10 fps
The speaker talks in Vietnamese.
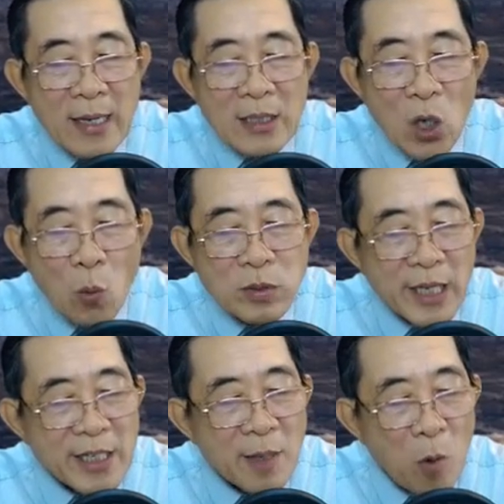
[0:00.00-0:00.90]
cũng
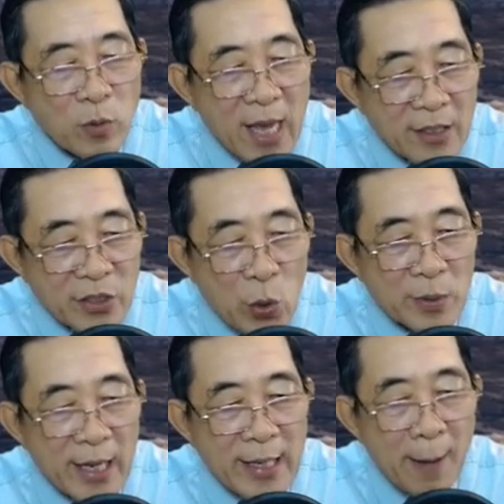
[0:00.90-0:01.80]
chỉ là một vật dùng
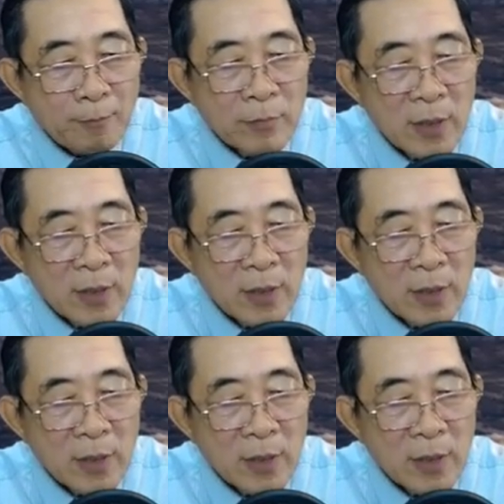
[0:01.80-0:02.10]
để ngắm,